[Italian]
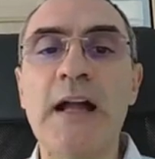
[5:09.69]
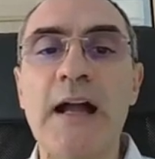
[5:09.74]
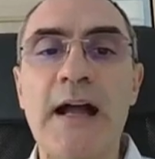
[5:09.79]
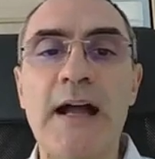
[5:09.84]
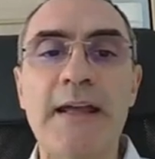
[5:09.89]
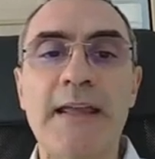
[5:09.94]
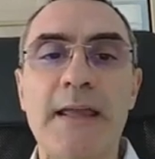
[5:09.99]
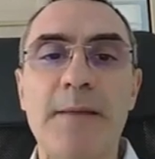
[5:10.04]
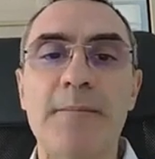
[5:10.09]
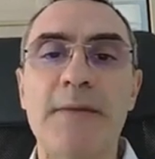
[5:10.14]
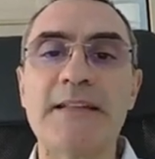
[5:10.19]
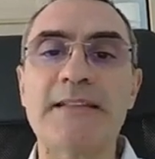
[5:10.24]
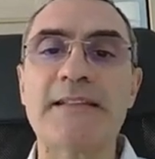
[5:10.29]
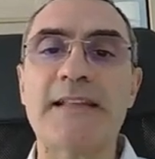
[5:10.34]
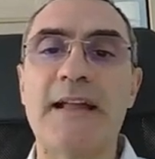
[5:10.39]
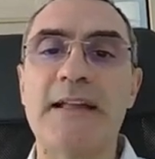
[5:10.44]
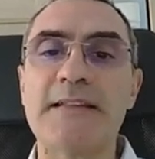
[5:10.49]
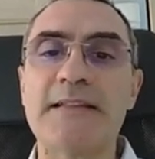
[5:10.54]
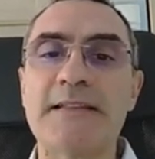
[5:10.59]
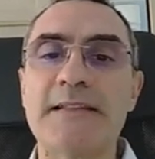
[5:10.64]
anche
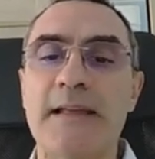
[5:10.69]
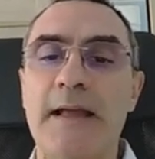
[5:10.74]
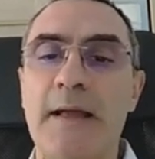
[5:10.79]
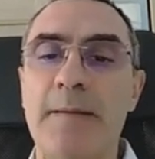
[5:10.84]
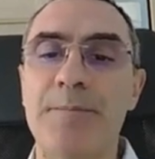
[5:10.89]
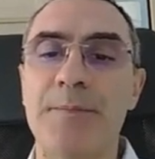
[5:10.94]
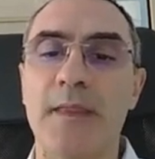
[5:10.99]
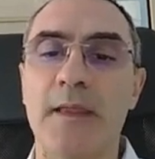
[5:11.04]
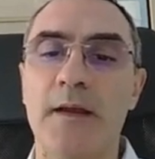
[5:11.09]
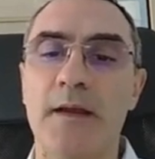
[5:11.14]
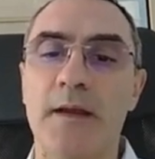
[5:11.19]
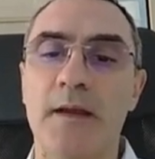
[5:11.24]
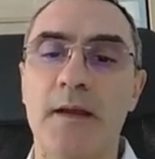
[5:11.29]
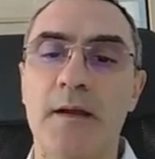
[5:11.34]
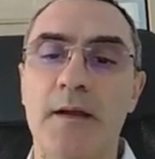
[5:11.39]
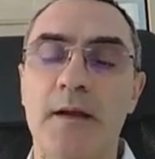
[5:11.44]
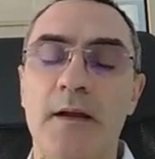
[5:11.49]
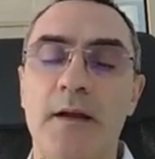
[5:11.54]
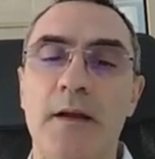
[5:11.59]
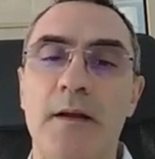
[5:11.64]
abbastanza
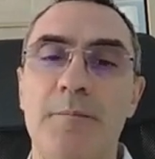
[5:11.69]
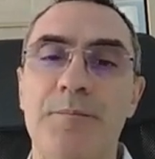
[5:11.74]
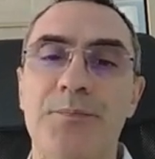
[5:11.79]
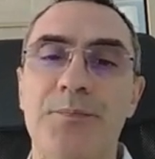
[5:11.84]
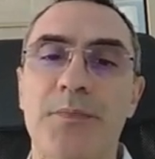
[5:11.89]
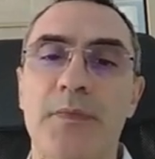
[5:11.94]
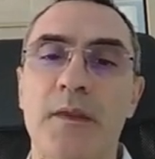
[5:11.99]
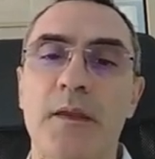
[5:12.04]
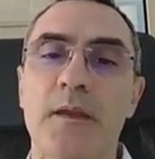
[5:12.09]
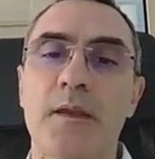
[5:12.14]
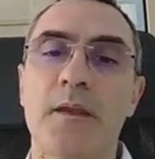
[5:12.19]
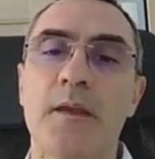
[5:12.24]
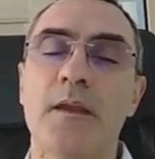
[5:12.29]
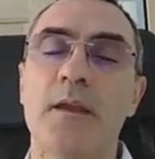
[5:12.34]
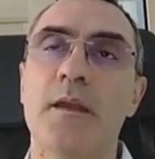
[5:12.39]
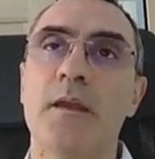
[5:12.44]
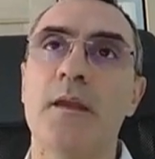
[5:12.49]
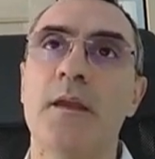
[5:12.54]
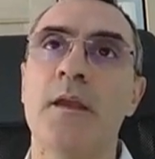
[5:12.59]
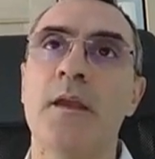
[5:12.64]
ehm,
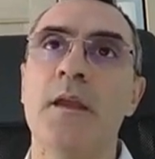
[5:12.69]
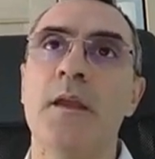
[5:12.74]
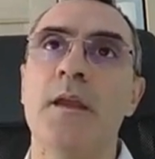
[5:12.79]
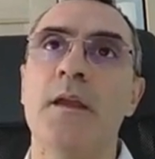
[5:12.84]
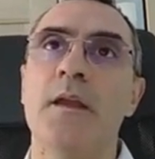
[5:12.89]
eh,